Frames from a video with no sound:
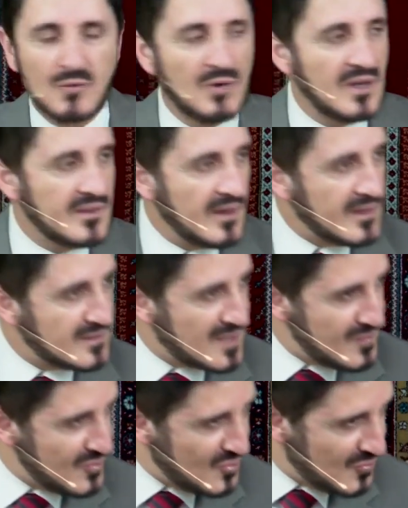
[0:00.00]
ولذلك
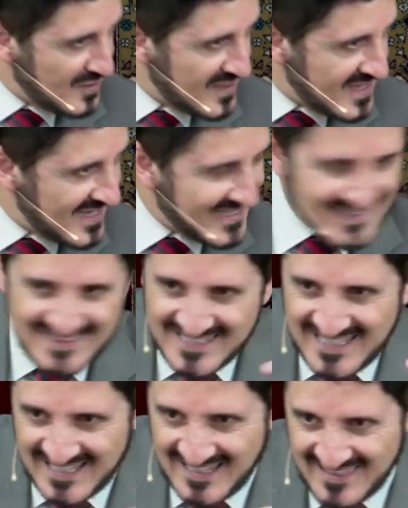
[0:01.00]
انتبهوا
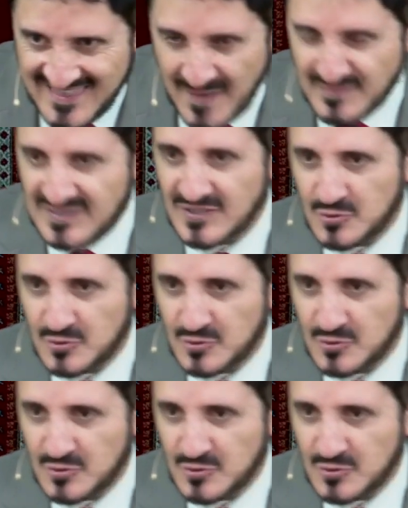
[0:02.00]
الدين إذا ذهبت